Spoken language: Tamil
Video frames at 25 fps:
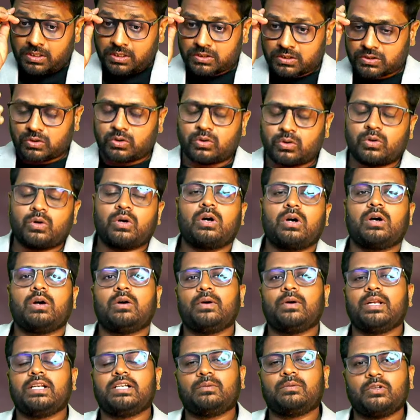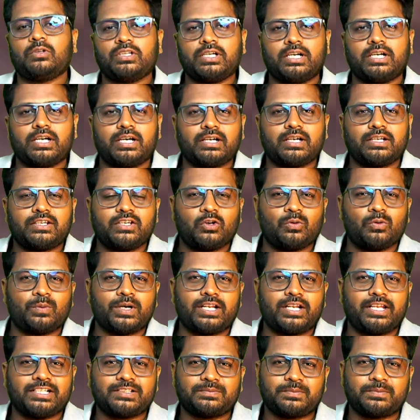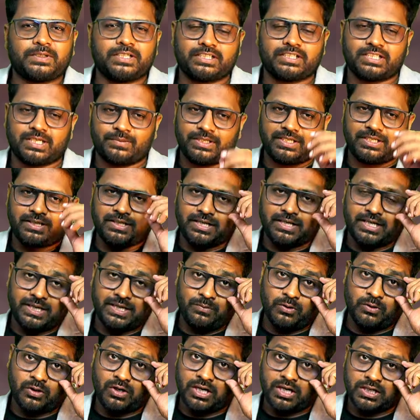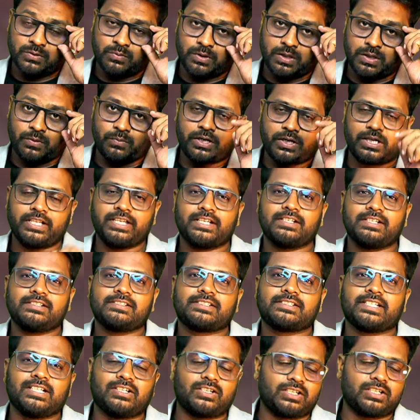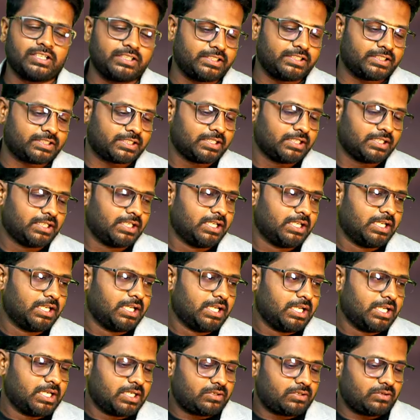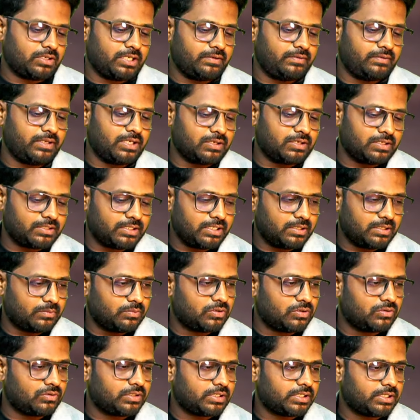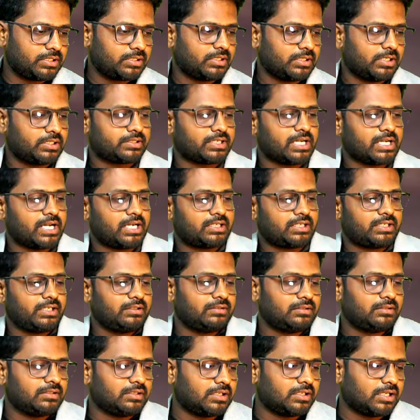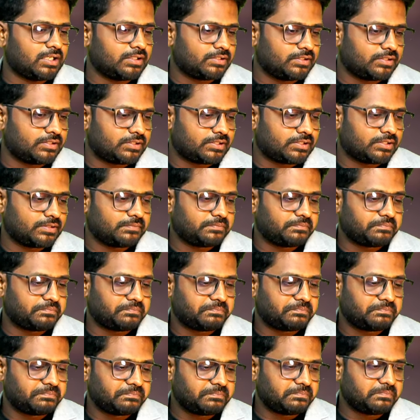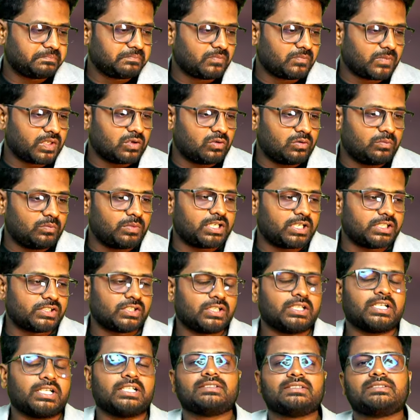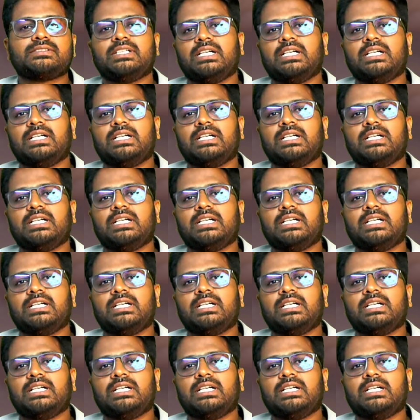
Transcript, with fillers: ஸோ வெல்கம் டு த ஹியூமன் எக்ஸ்பர்ட் தமிழ் ஐ எம் யுவர் ராஜ்குமார் பாண்டியன் சைக்காலஜிஸ்ட் டுடே வி கான் சி அபவுட் அட்ராக்டிங் த நாசிஸ்ட் ரொம்ப கஷ்டம்தான்